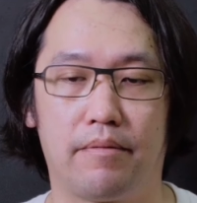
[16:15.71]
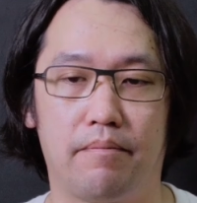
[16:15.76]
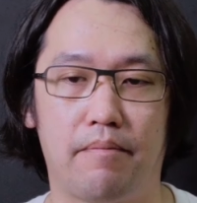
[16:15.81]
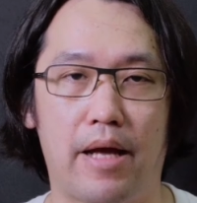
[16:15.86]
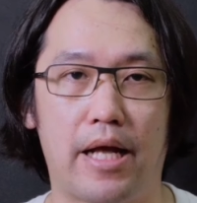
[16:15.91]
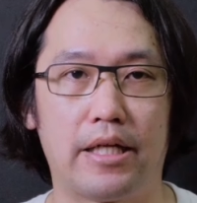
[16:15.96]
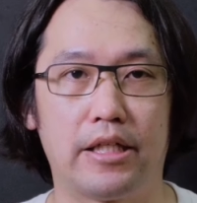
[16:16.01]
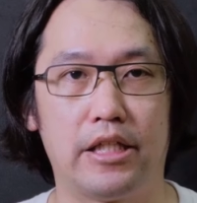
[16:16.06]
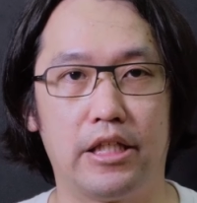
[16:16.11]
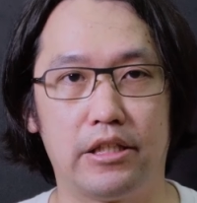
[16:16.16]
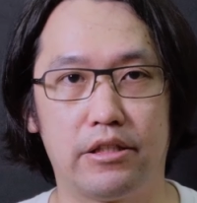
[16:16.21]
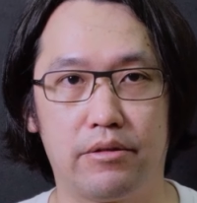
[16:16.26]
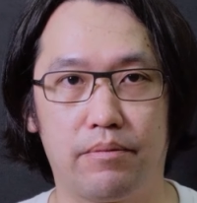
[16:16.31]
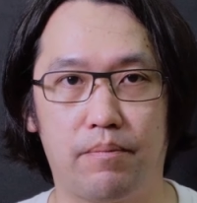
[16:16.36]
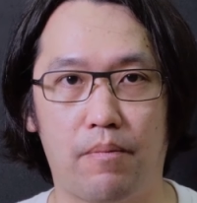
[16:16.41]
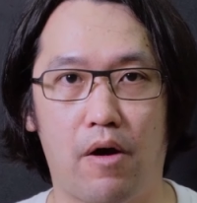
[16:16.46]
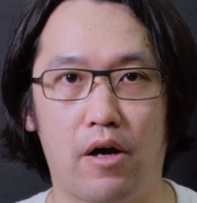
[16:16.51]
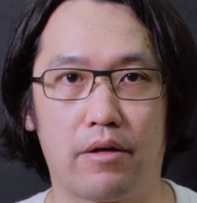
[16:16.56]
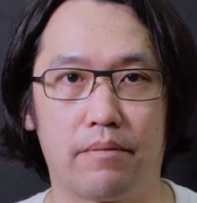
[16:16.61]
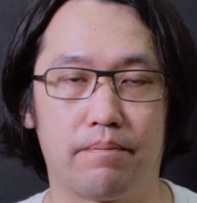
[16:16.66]

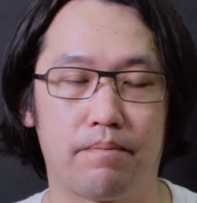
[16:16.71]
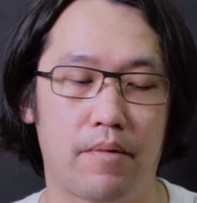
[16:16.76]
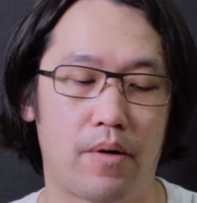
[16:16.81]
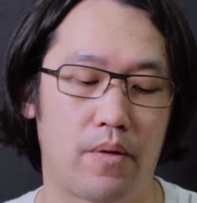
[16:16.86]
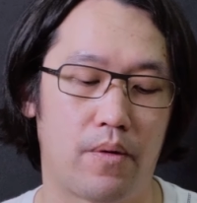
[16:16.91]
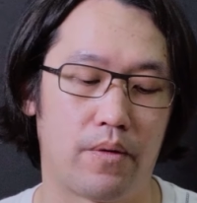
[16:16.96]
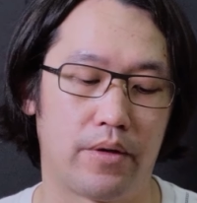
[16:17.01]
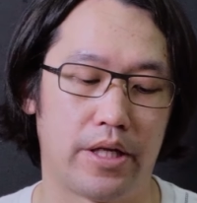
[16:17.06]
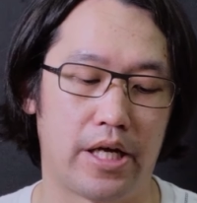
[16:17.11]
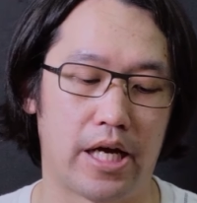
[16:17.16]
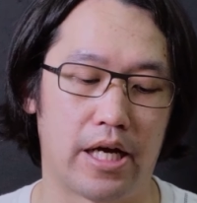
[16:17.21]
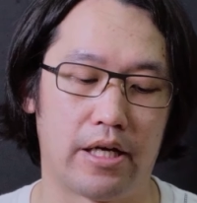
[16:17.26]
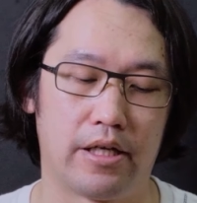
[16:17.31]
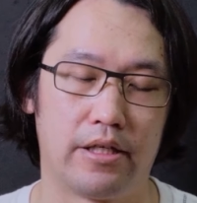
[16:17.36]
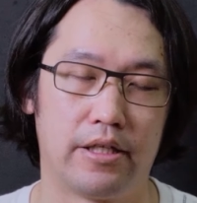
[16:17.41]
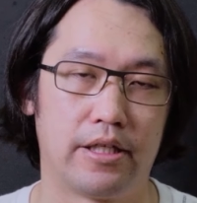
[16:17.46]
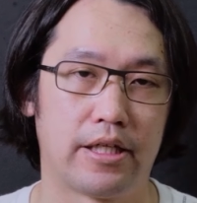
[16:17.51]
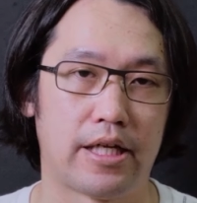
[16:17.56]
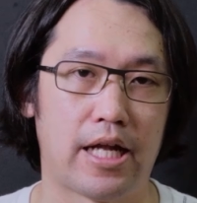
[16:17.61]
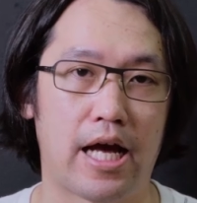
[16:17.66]
MantisPod Pro เนี่ย
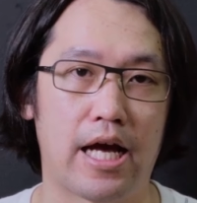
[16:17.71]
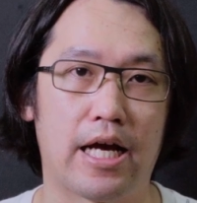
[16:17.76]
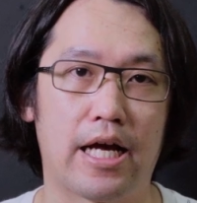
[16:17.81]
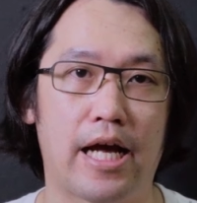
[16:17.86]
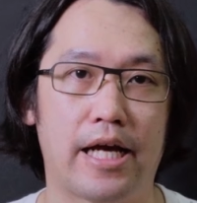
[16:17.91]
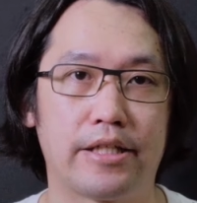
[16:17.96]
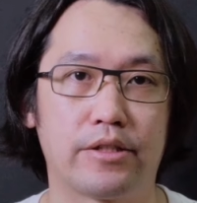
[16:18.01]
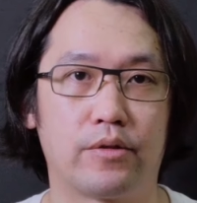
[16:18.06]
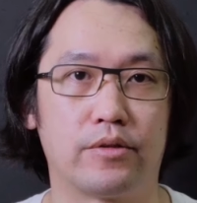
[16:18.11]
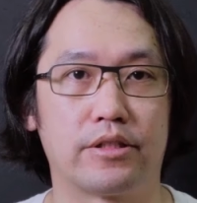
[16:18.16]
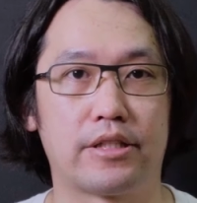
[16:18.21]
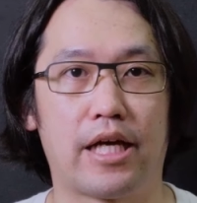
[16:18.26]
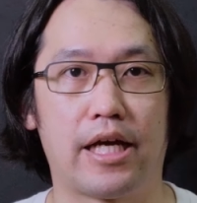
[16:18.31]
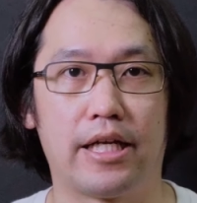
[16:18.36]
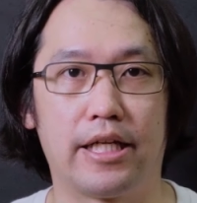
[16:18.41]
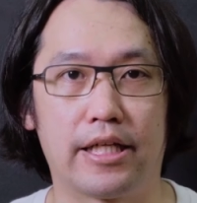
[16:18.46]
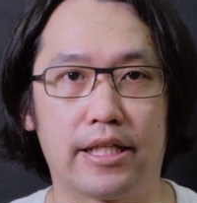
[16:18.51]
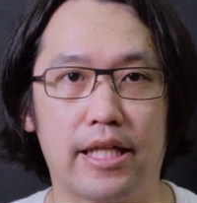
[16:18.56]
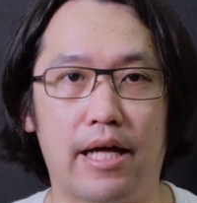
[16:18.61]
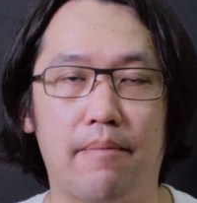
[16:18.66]
ถ้าใครสนใจ
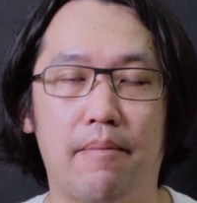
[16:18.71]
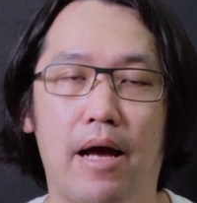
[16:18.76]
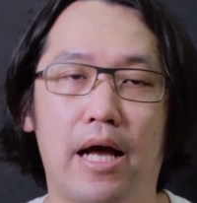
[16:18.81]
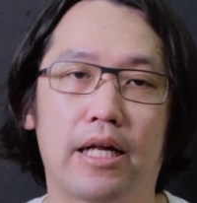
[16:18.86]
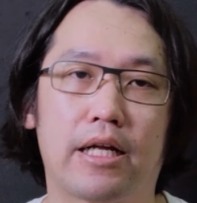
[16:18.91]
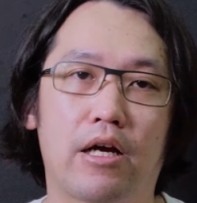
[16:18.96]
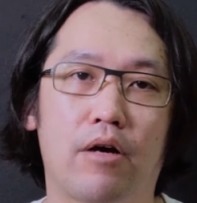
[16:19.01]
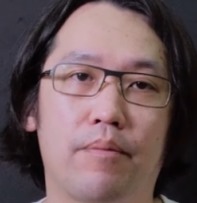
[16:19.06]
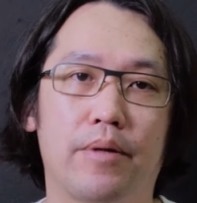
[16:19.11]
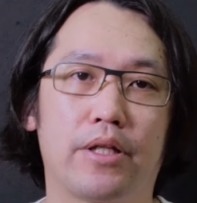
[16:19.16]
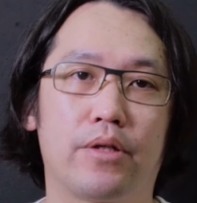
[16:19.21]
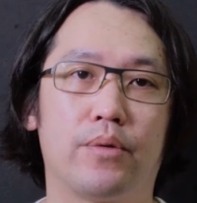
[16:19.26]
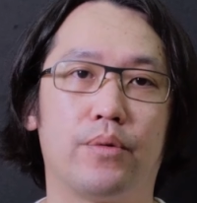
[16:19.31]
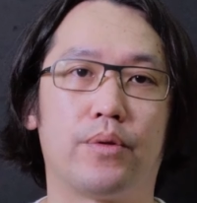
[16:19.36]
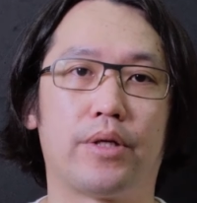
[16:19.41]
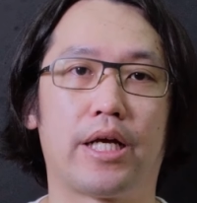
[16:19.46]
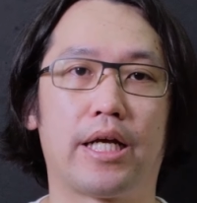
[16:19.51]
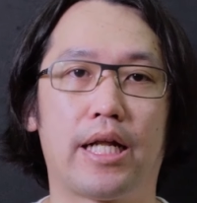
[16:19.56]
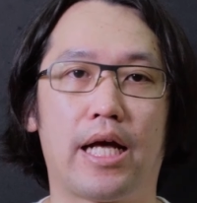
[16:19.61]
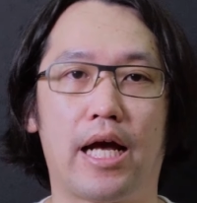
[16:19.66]
เนี่ยสามารถเข้าไปดู
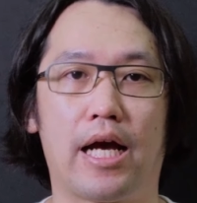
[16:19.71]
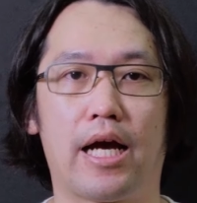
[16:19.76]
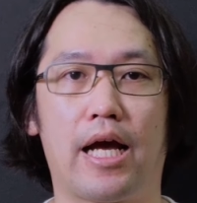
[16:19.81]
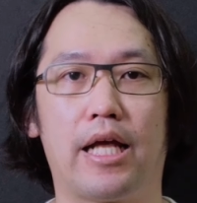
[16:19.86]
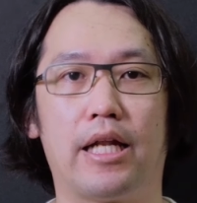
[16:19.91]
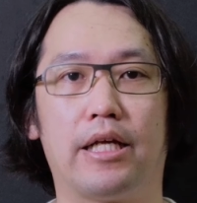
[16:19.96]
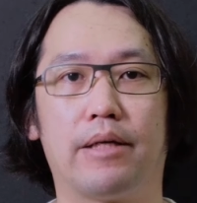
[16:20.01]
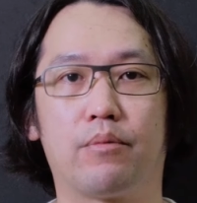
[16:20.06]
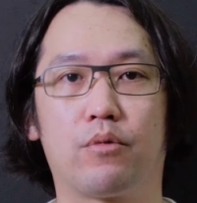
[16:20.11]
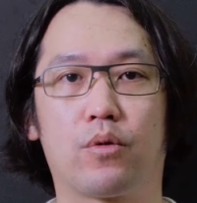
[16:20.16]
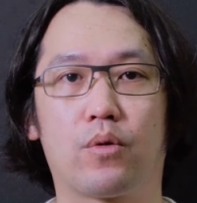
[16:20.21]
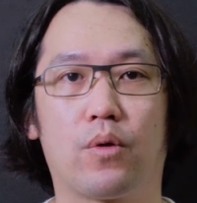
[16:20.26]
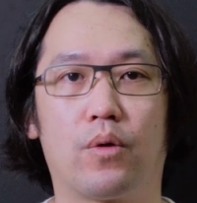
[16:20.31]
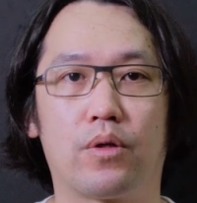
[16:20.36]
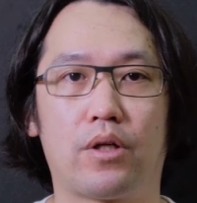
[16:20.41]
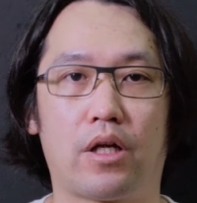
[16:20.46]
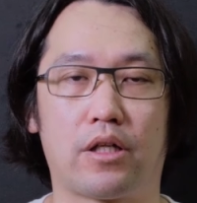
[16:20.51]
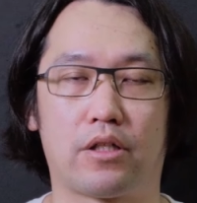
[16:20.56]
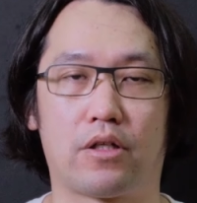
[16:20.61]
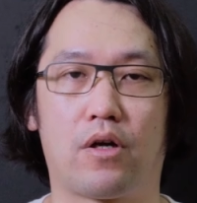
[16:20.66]
ได้ทาง ไอ เลิฟ ทู โก
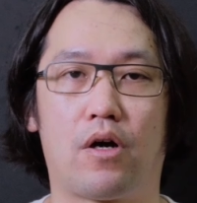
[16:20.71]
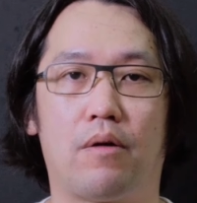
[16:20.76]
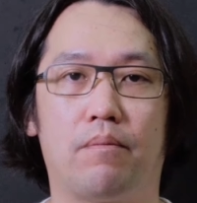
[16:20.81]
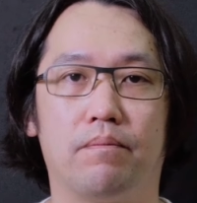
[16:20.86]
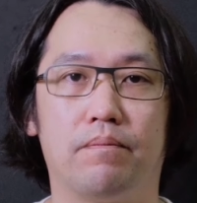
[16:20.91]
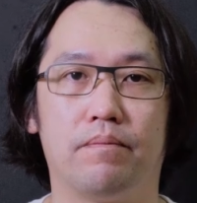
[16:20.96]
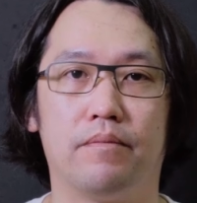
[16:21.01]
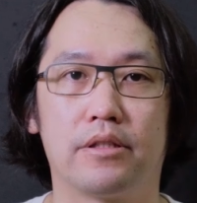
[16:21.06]
ดอท คอม